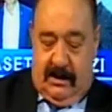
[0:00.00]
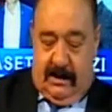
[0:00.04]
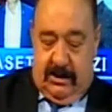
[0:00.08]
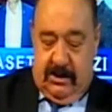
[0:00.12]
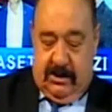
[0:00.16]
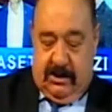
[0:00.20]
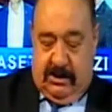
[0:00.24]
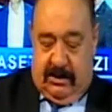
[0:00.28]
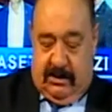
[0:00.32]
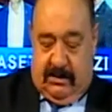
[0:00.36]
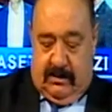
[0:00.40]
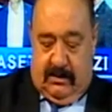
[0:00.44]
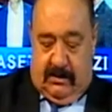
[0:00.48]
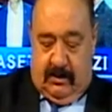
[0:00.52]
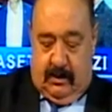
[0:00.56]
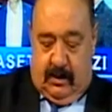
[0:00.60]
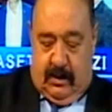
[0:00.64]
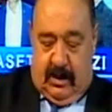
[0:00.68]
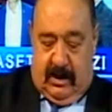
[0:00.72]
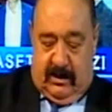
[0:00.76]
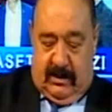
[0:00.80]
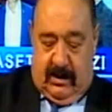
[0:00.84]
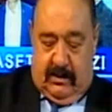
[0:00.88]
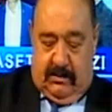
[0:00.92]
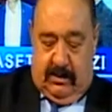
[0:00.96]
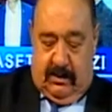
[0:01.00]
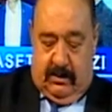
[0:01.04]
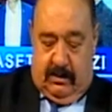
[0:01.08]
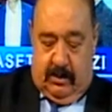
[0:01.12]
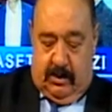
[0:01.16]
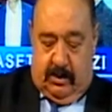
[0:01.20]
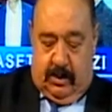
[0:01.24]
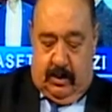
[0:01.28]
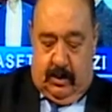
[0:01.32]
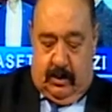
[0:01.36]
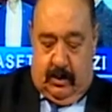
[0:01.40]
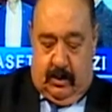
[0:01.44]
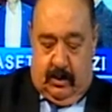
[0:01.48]
Şimdi yukarıda
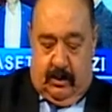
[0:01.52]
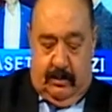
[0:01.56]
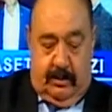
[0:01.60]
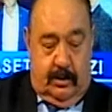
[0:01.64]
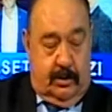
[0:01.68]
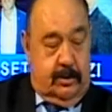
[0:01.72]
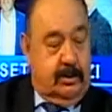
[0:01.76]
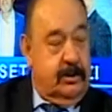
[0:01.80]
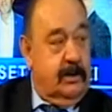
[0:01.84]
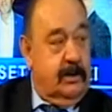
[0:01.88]
1,5 lira olmuş.